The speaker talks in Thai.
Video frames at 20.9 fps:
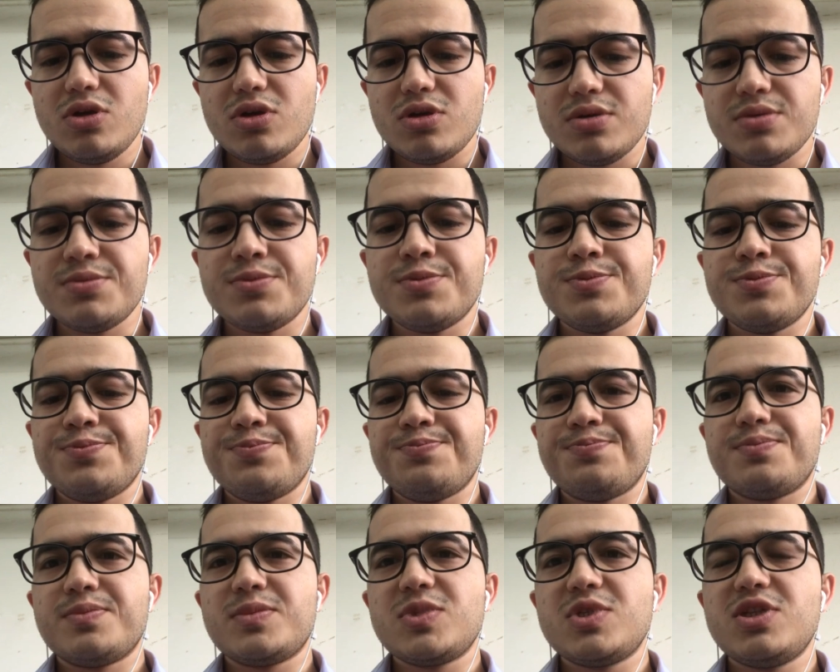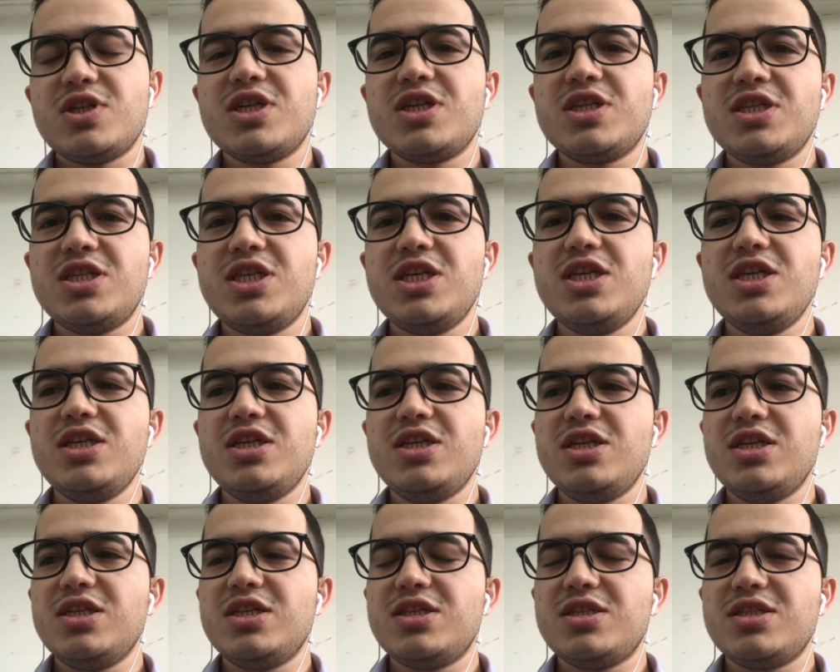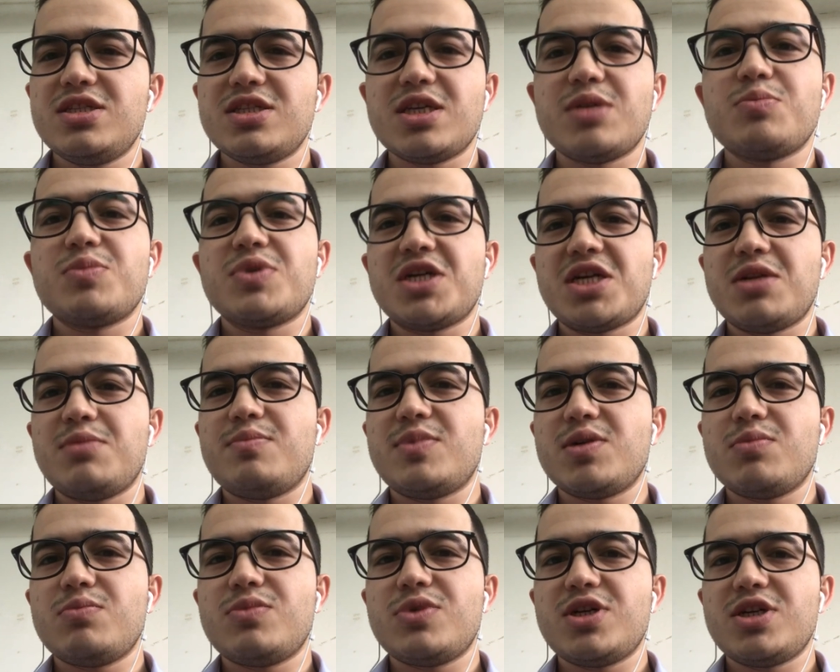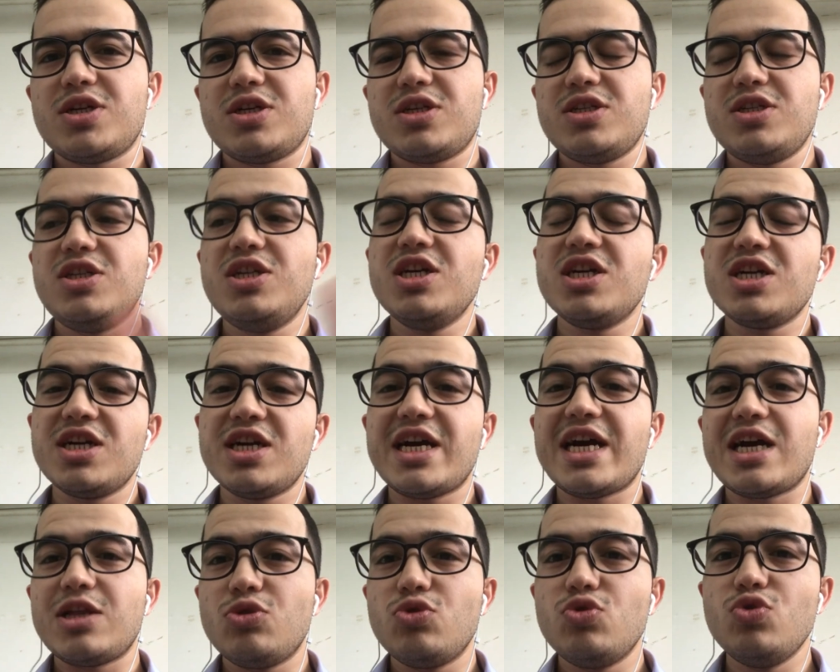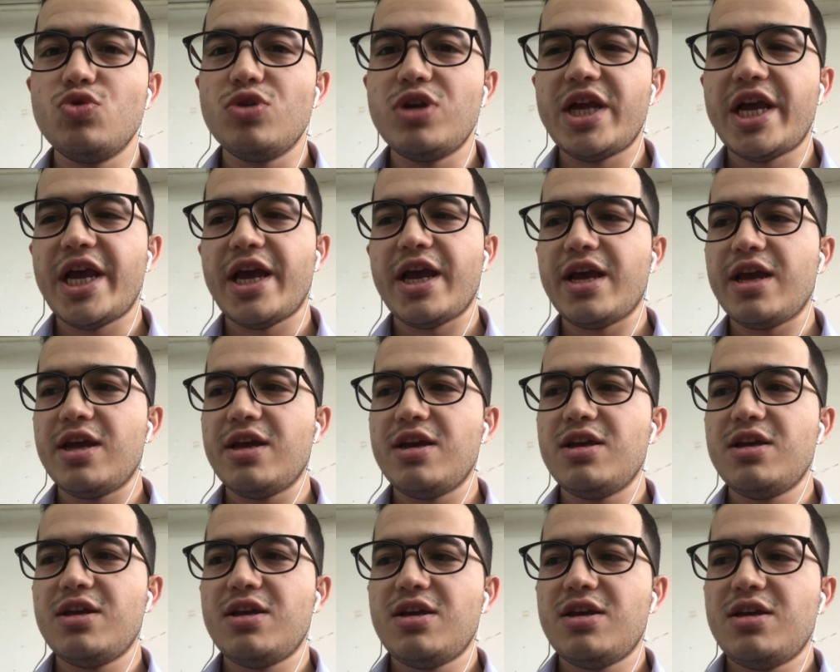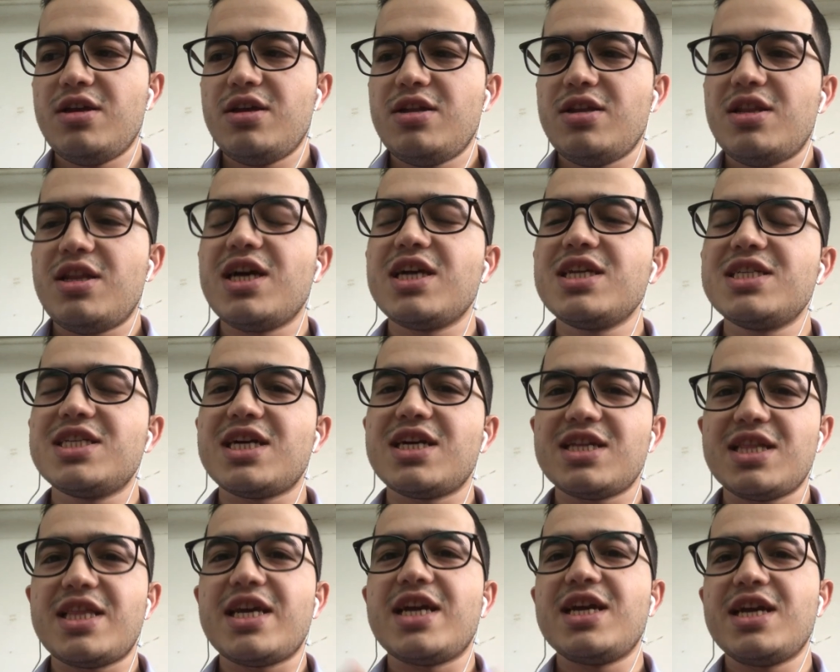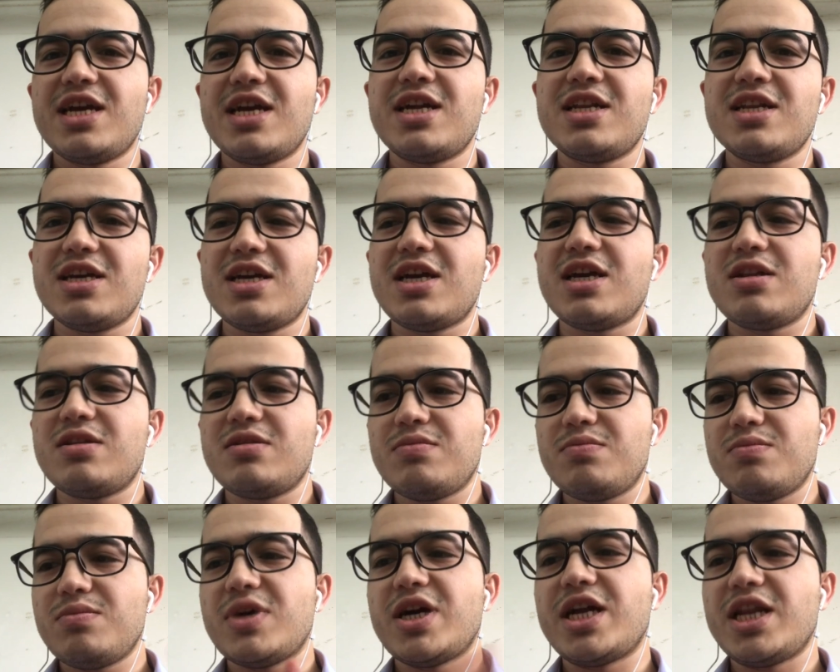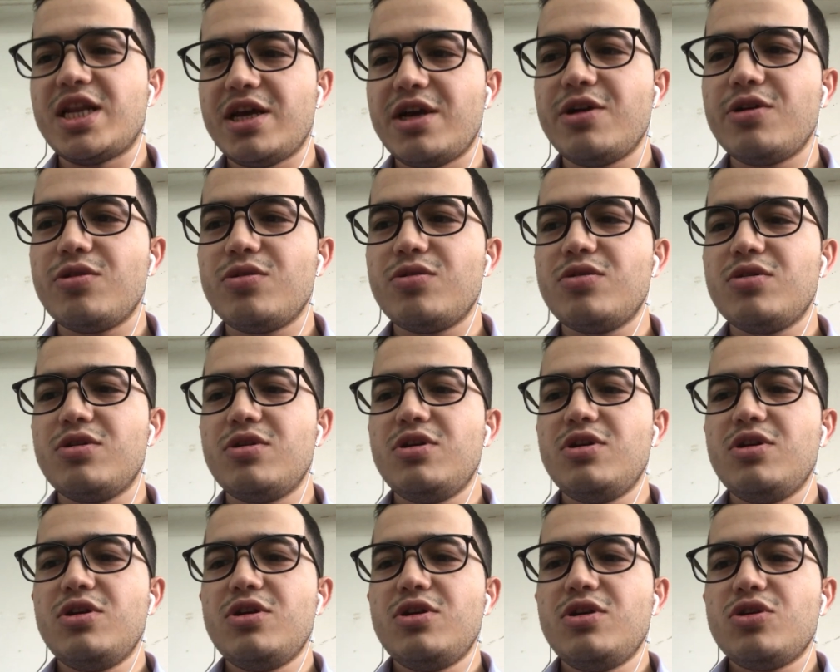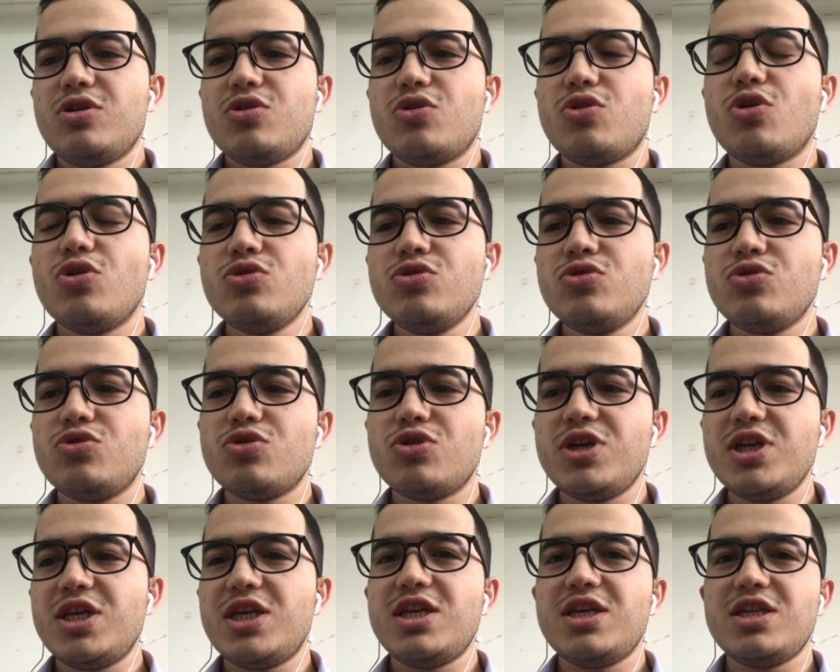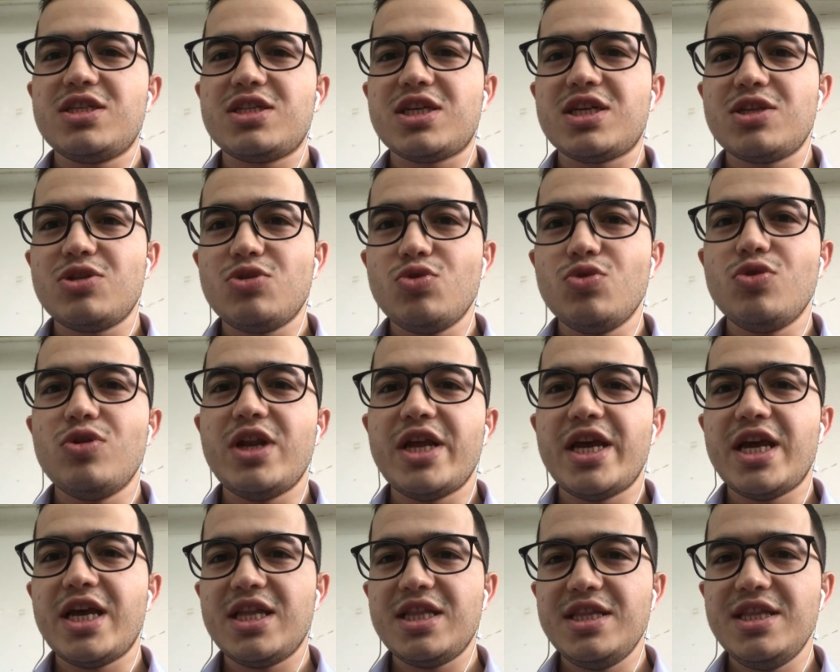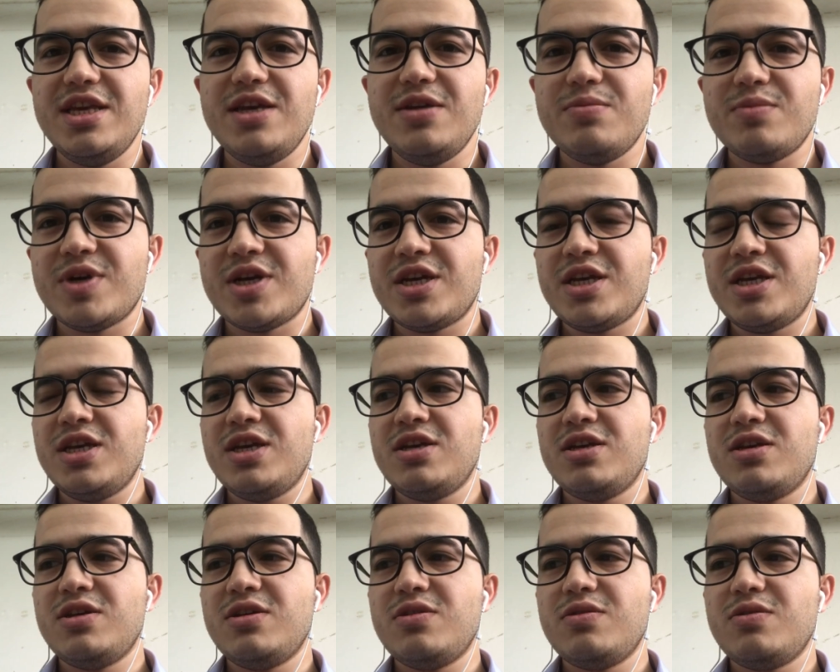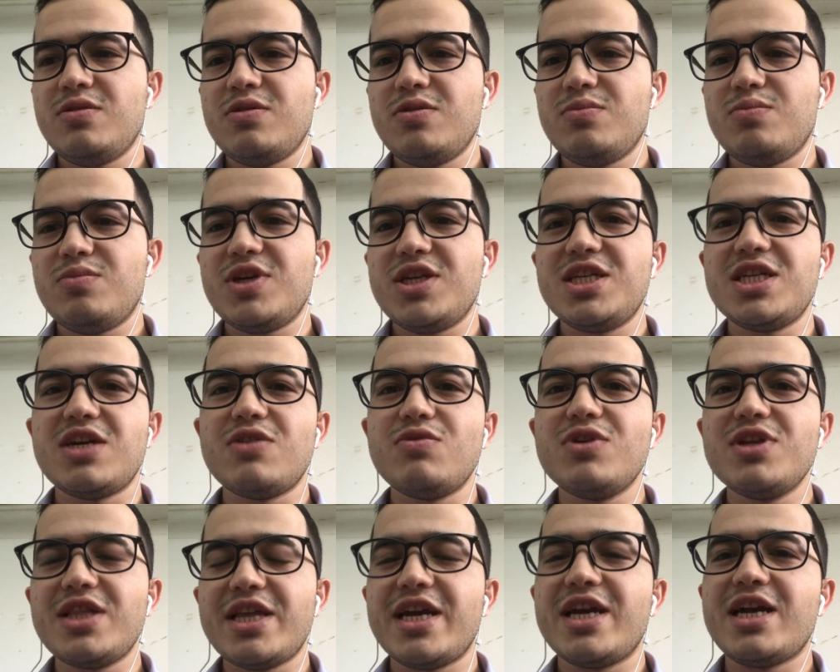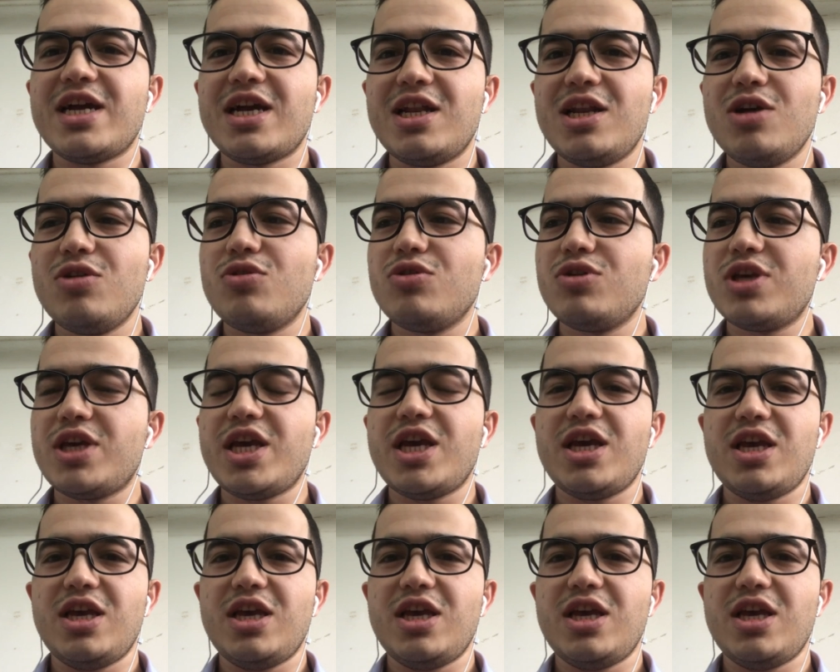อืมเรื่องที่สำคัญมากๆเรื่องการดูแลหลังจากแต่งงานกันมาแล้วคนตุรกีจะดูแลดีไหมไม่ใช่ว่าแต่งงานแล้วโอเค